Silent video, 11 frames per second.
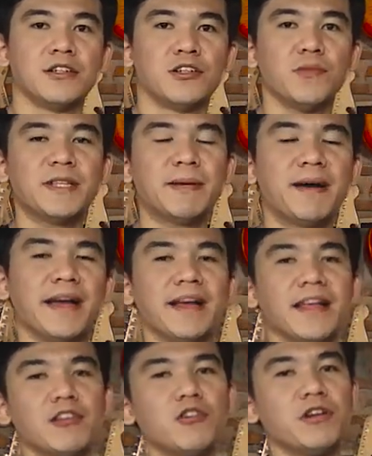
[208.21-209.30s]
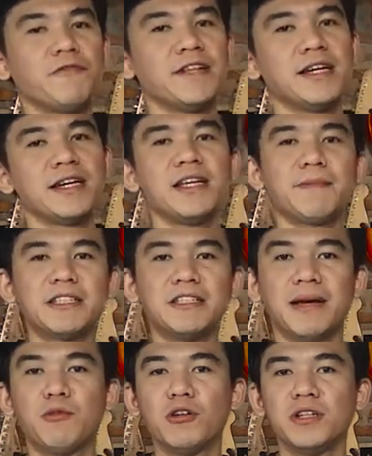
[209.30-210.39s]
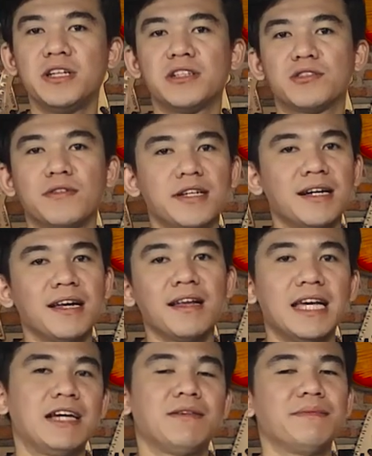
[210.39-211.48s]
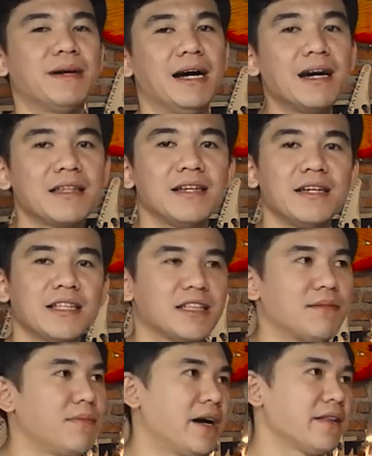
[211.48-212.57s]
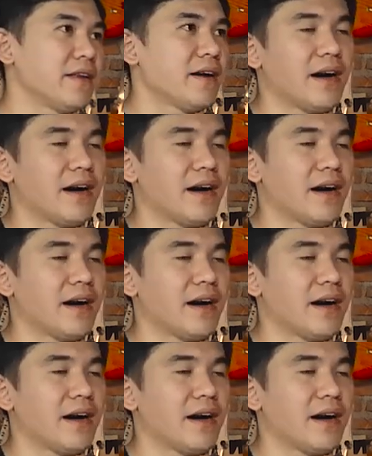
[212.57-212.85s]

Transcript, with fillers: gue pertama kali ngeliat gue udah feeling ini pasti ebony nih soalnya keling banget ya hitam banget ya